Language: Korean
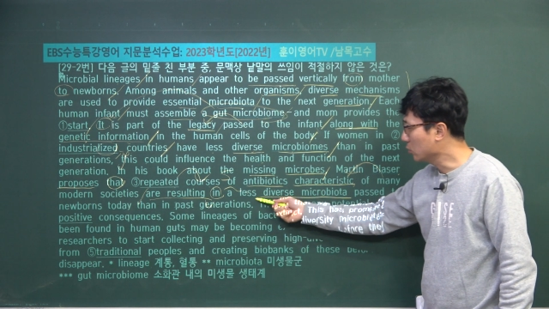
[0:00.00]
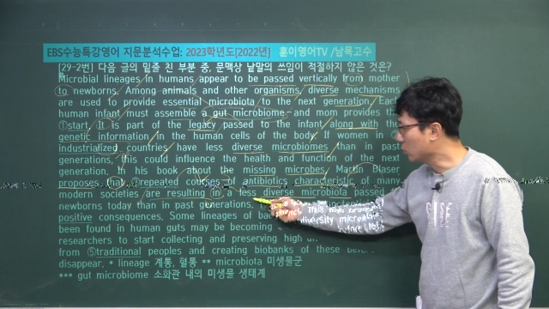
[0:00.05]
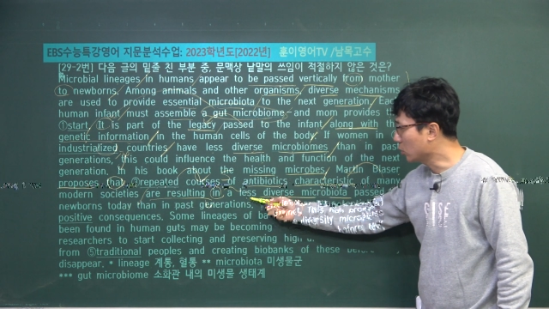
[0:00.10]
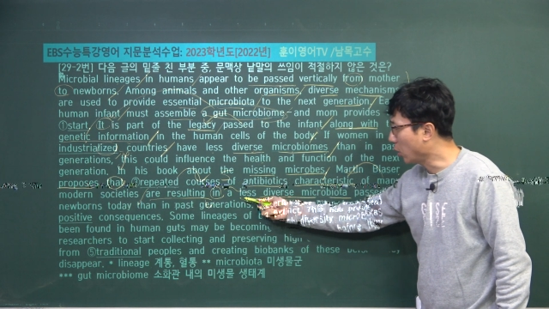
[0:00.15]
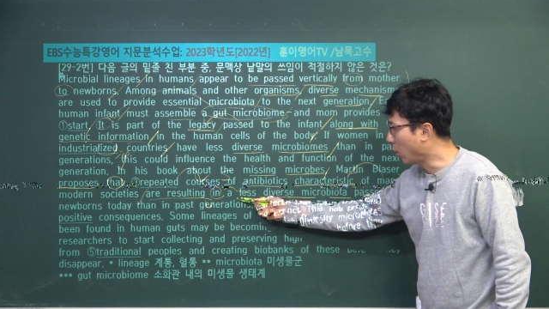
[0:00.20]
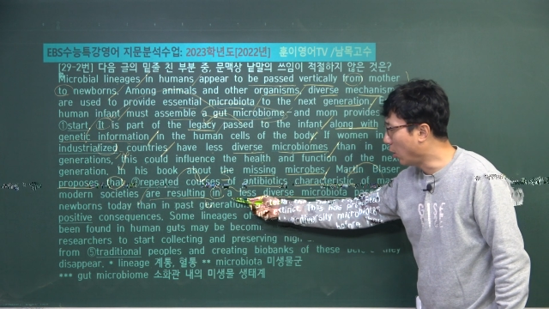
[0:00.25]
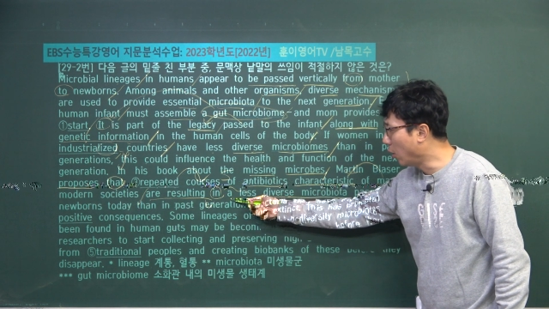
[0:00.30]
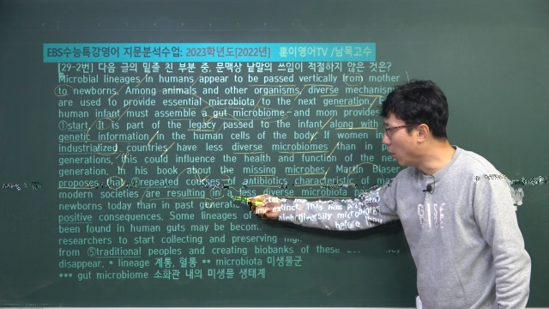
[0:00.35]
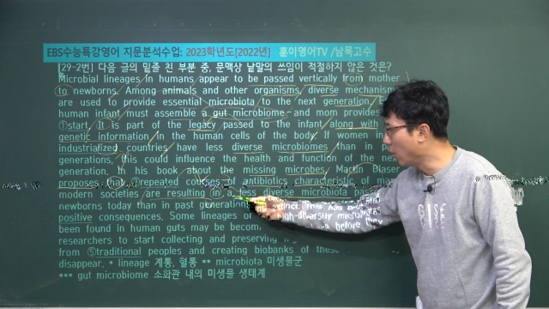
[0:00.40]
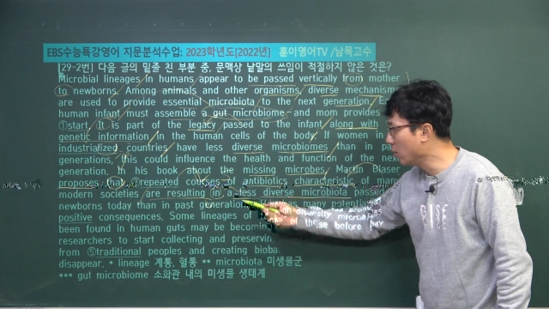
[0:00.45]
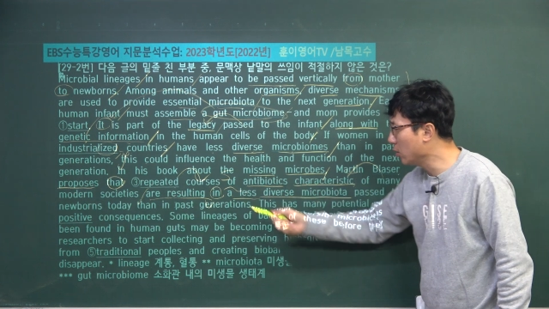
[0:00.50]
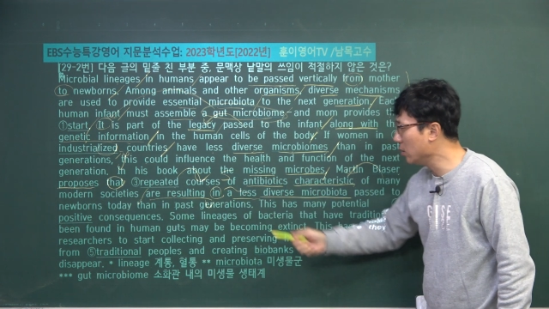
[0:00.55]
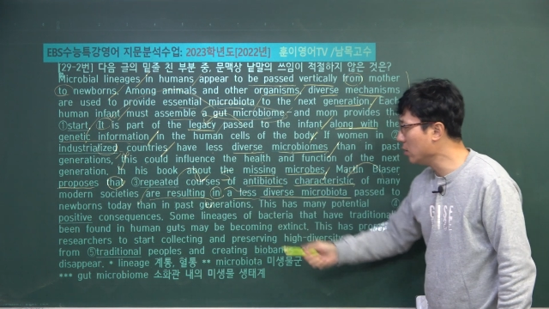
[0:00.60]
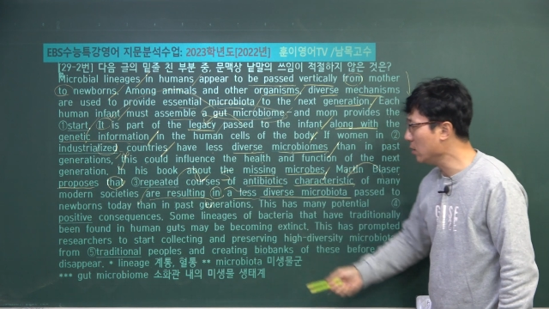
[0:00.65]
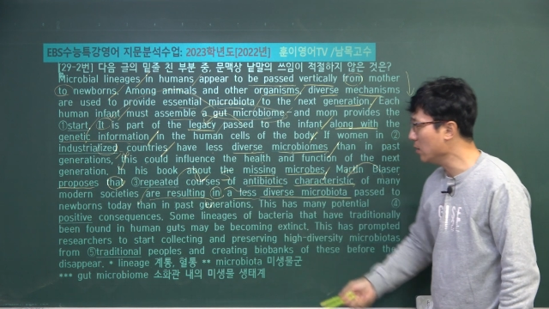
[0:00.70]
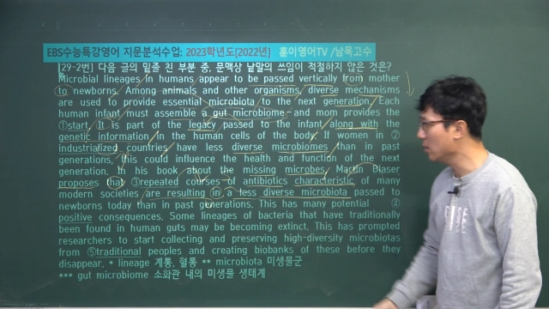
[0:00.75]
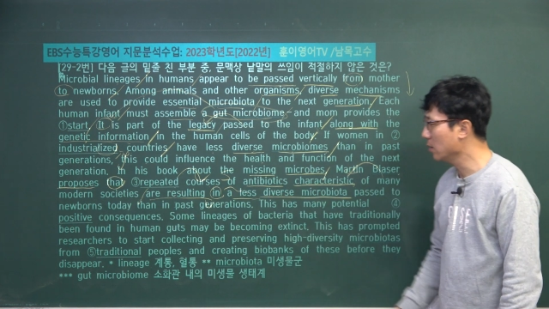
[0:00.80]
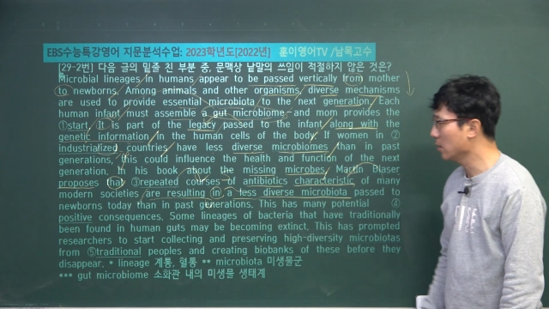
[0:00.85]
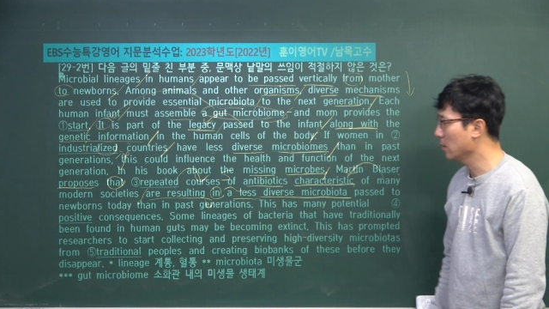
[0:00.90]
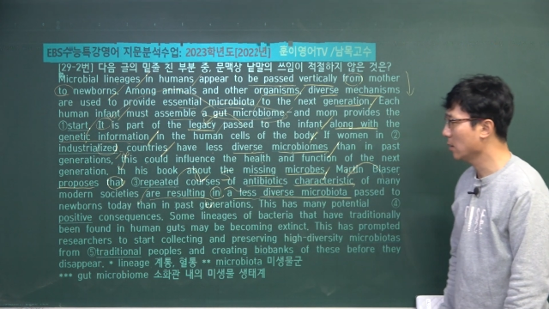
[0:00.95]

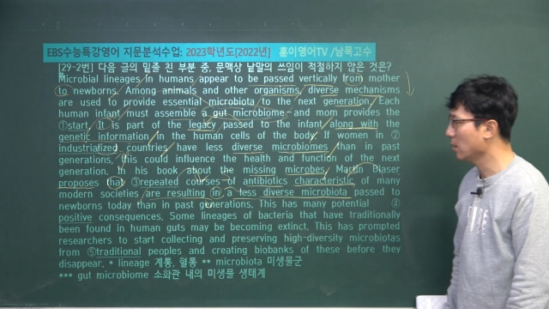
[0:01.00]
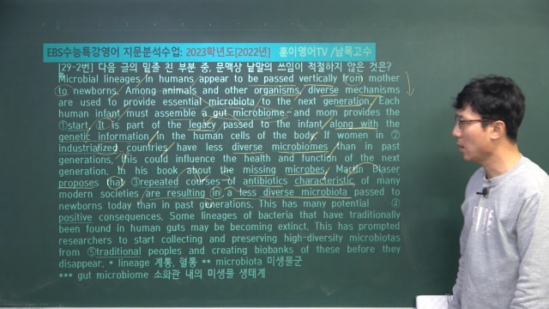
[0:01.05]
덜